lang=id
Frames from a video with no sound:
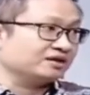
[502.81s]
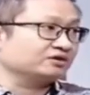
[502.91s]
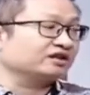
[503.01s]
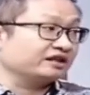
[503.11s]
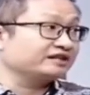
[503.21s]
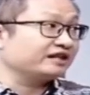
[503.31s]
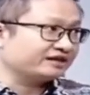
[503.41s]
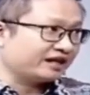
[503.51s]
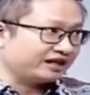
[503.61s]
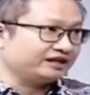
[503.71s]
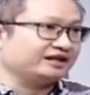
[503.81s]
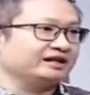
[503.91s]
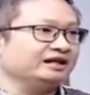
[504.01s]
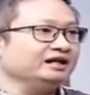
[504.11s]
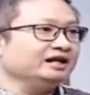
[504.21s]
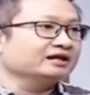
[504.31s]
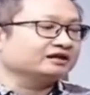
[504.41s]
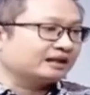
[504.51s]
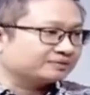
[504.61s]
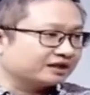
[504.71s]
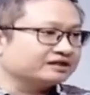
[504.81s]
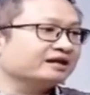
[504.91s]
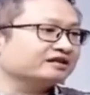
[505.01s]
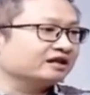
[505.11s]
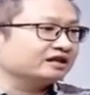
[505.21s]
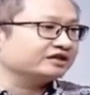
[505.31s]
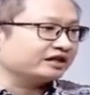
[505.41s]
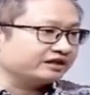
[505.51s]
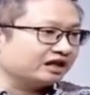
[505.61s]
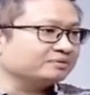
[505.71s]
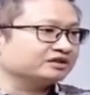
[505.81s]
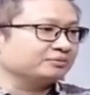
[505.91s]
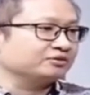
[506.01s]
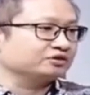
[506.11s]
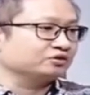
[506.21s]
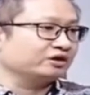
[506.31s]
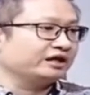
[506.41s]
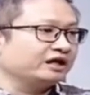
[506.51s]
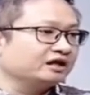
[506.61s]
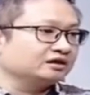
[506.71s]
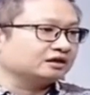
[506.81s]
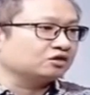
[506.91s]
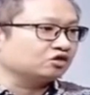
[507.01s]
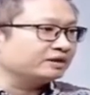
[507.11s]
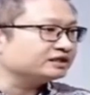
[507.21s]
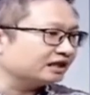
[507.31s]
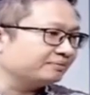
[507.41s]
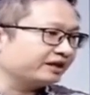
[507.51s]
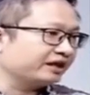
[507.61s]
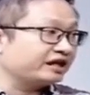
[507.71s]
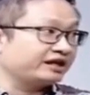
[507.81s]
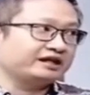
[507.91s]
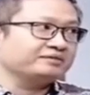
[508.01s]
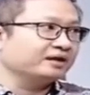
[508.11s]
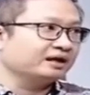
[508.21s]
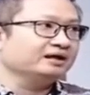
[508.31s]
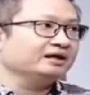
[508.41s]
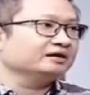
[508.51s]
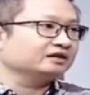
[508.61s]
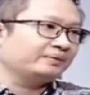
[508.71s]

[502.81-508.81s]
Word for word: masuk ke sana syariah ini. Hmm. Karena tetap saja sana syariah meskipun sesuai dengan hukum Islam menghindari riba, hmm.